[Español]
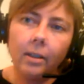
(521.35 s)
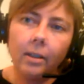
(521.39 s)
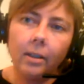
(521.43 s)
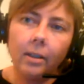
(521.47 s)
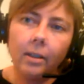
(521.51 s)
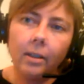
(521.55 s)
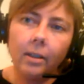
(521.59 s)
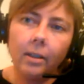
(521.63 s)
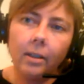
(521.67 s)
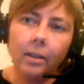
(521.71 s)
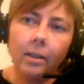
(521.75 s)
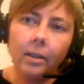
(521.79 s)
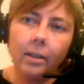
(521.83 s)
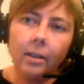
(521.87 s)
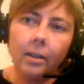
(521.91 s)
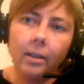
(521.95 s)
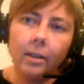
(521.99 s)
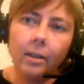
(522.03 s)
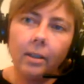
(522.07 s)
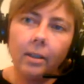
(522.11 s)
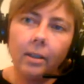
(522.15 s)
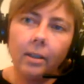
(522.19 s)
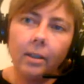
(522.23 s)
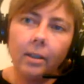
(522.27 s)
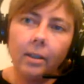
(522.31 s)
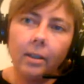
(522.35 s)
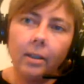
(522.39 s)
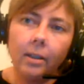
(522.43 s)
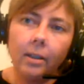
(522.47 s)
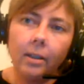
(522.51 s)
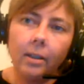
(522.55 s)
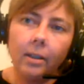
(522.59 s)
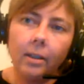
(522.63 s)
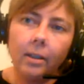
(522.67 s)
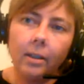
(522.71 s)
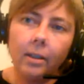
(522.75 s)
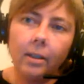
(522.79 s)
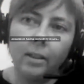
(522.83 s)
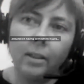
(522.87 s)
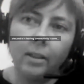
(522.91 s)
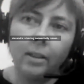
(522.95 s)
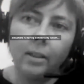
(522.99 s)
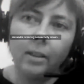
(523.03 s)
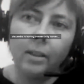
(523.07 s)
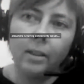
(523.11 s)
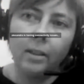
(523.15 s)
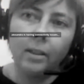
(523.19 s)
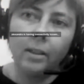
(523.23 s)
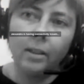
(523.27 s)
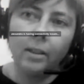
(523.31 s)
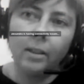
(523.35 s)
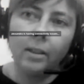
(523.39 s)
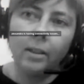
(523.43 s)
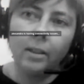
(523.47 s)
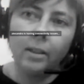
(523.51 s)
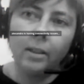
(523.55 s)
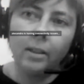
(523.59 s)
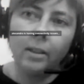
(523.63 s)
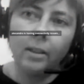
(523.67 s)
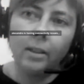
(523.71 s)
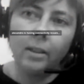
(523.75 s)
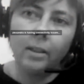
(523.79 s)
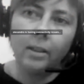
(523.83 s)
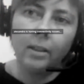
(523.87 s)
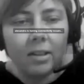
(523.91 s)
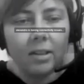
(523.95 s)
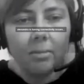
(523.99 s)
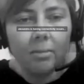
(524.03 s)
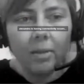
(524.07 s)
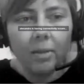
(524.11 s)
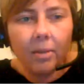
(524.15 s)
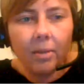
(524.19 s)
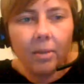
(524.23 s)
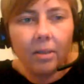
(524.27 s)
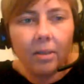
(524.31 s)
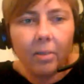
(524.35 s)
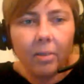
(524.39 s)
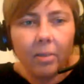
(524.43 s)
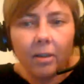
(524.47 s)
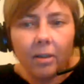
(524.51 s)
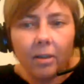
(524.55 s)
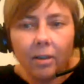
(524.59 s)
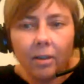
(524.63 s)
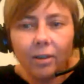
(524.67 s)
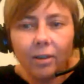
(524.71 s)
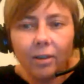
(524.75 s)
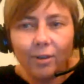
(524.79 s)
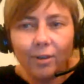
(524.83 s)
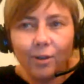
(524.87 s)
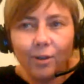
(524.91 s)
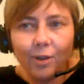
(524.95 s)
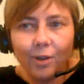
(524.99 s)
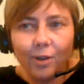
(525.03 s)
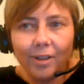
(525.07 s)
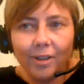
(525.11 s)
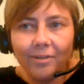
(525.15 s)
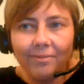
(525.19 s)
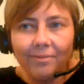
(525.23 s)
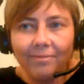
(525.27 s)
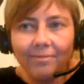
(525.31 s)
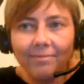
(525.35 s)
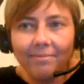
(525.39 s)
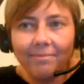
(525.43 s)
Y con esto creo que estoy en los siete minutos que se me habían impartido, no sé.